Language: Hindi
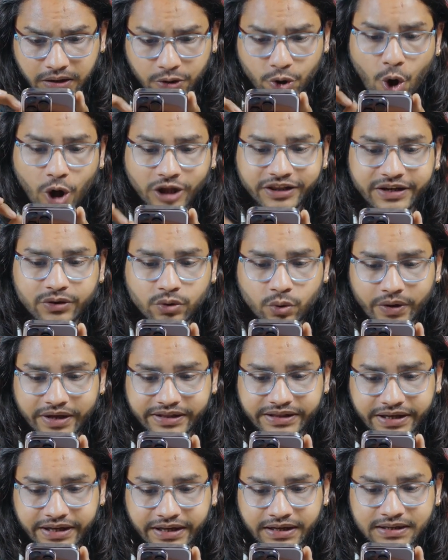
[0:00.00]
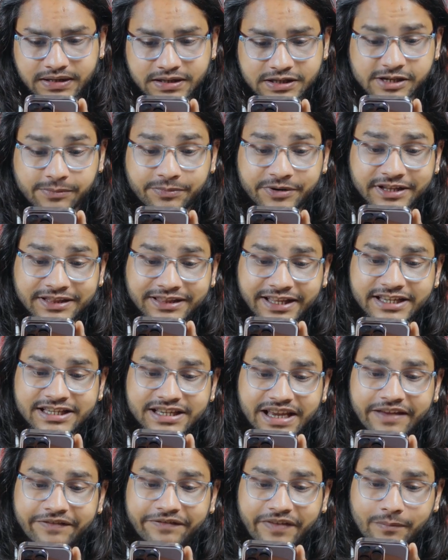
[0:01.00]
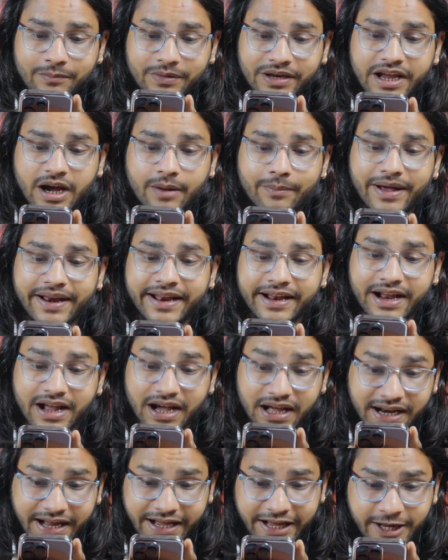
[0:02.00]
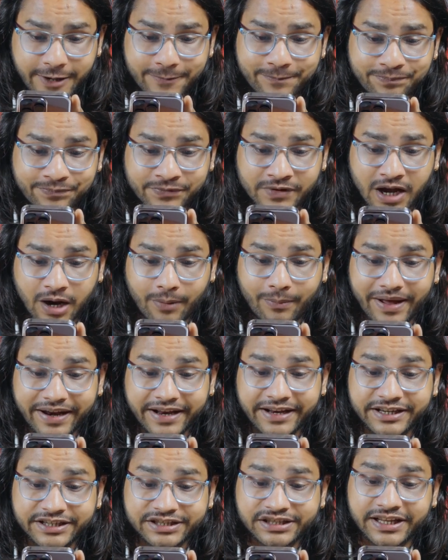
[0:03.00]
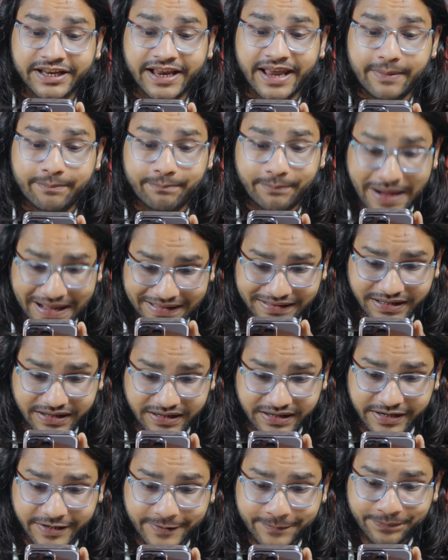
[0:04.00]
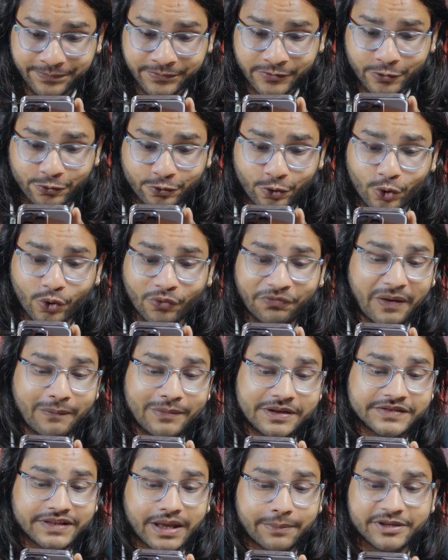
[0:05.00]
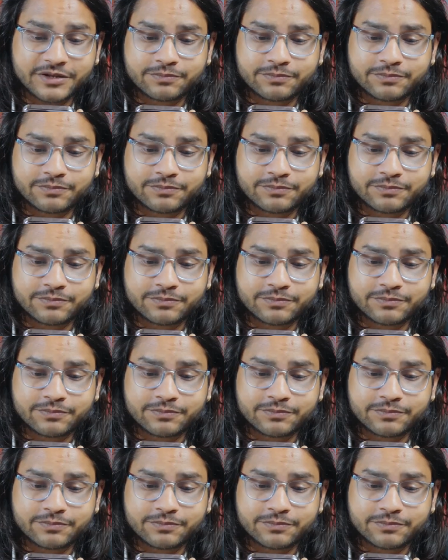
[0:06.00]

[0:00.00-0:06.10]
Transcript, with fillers: नौ दिन हुए थे जब रितेश की फैमिली हमारे घर आई हमारे रिश्ते की बात करने दोनों फैमिलीज के